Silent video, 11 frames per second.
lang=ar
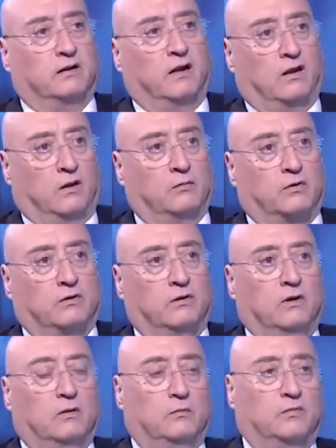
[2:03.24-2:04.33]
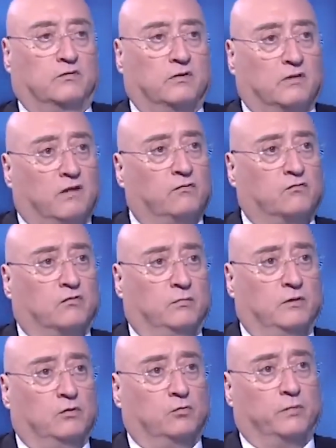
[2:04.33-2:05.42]
كل هالعمر من سنه
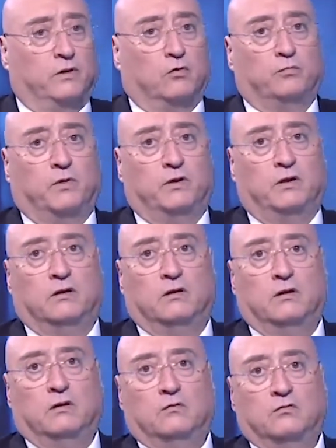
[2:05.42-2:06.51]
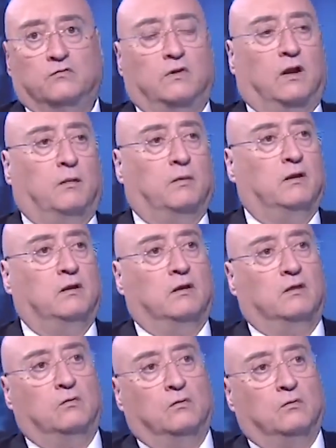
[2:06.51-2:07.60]
1988 شفنا
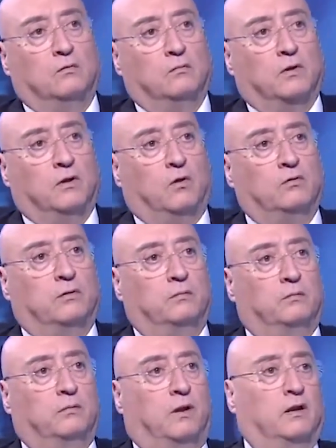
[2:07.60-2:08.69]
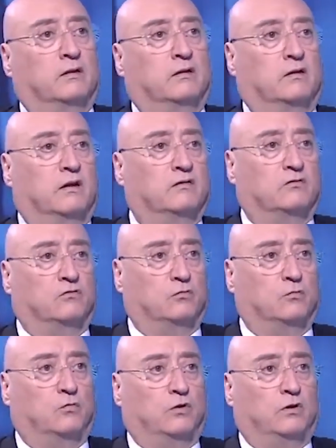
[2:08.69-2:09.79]
العمليه انه بنقعد على الكراسي
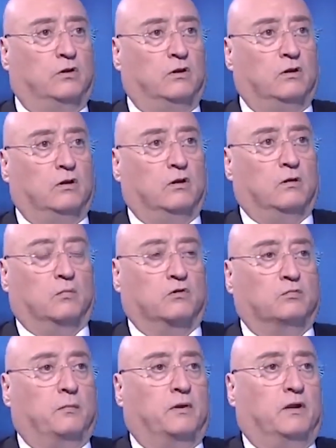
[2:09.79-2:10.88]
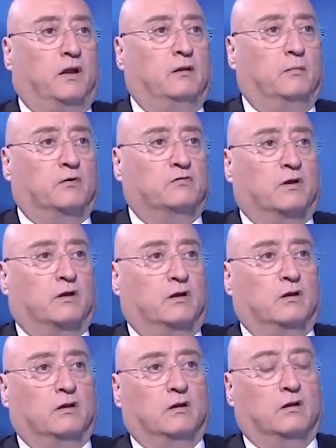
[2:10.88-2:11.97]
الجمهوريه بس ما بنحل مشاكل
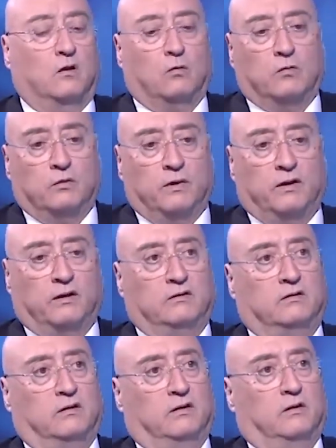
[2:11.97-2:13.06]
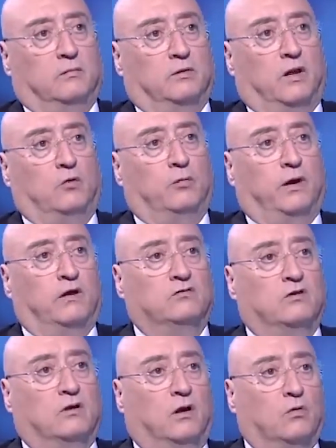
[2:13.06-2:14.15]
اليوم بالبلد نحن
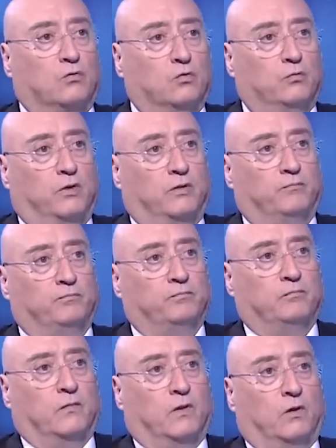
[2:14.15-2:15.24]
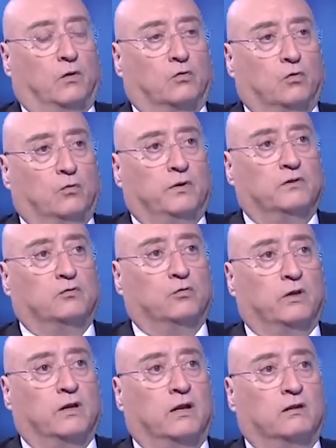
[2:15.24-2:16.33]
بحاجه الى حكومه حكومه
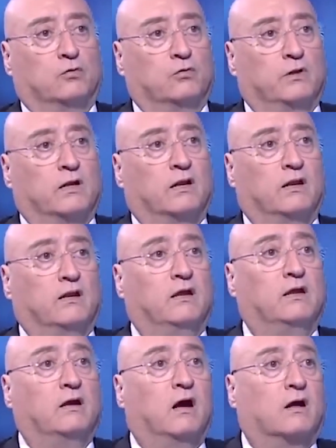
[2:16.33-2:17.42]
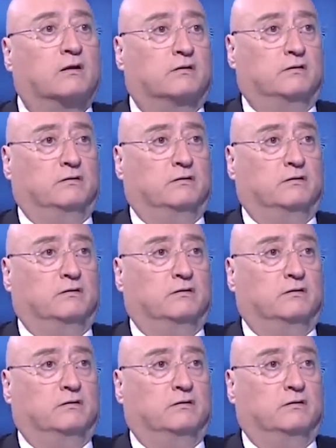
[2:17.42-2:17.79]
تدير تدير الانهيار